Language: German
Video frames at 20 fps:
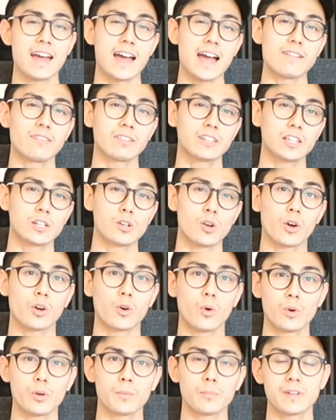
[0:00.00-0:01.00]
einfach die
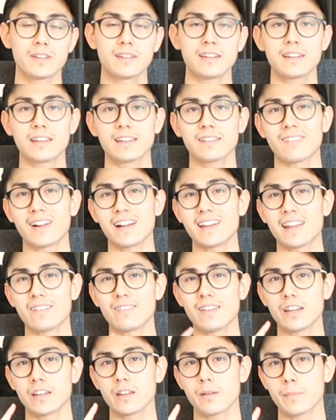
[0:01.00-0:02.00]
Glocke unten betätigen, weil
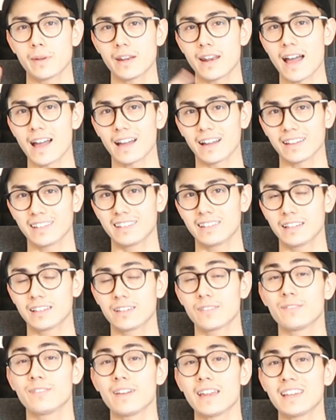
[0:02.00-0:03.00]
dann werdet ihr
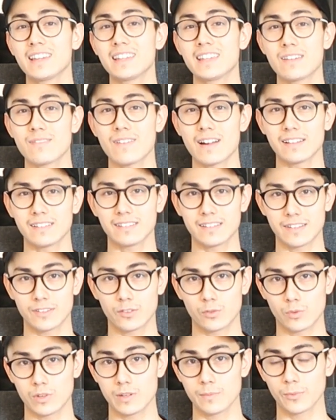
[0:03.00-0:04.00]
benachrichtigt, wenn jeweils die
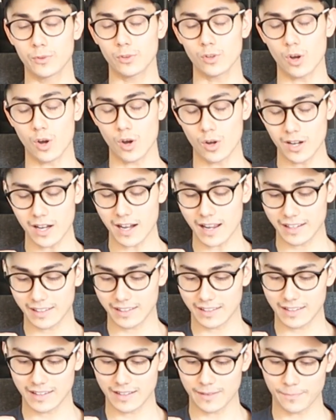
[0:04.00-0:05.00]
Streams
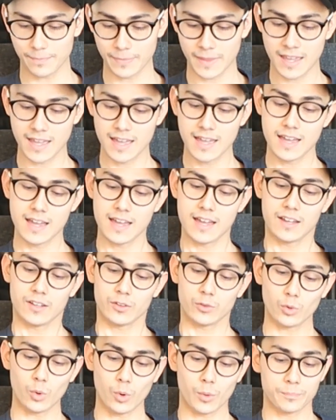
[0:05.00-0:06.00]
online gehen.
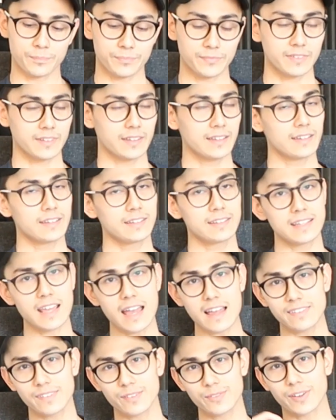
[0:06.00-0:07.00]
So, die
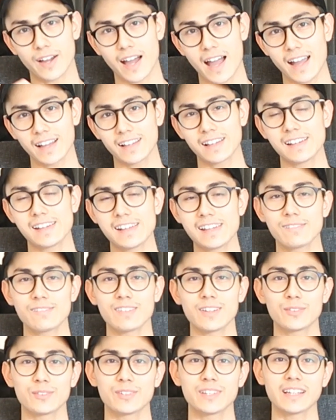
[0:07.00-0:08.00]
erste Frage legen
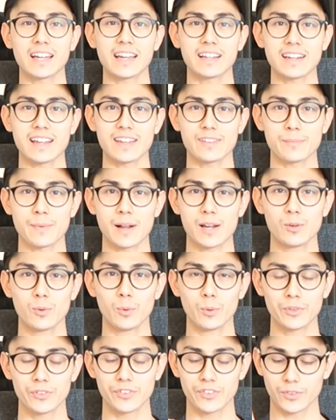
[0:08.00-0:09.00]
wir also direkt erstmal
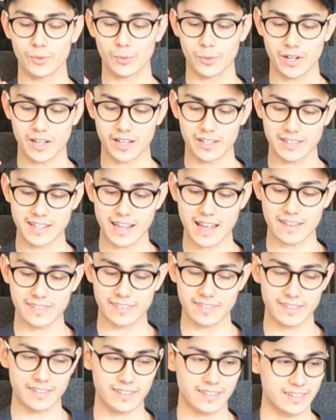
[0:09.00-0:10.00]
los oder die
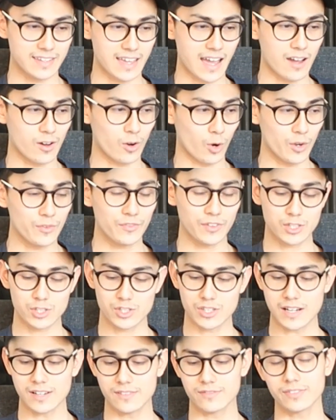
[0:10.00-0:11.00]
erste ja häufig
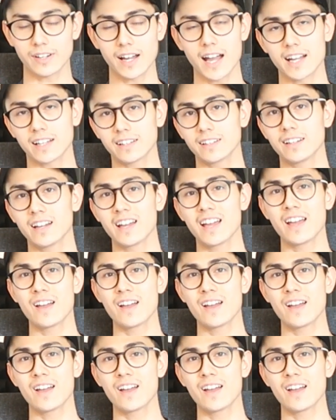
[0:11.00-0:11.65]
gestellte Frage